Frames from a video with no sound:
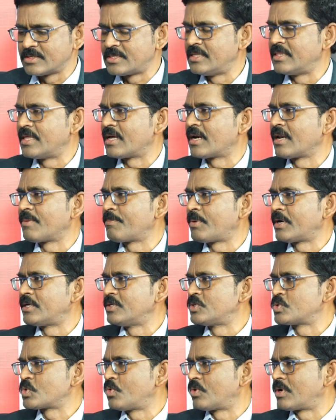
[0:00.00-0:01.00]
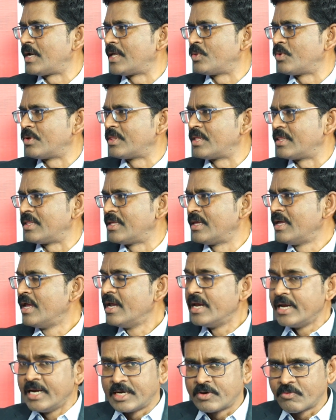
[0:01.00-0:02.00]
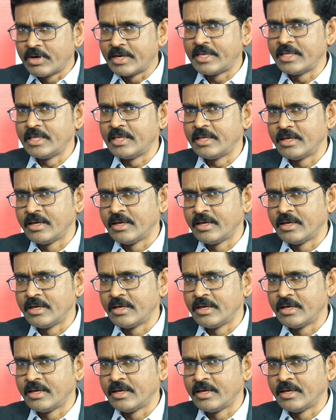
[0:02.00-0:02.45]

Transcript: సీనియర్లను పట్టించుకోవట్లేదు అనేది ఇటువంటి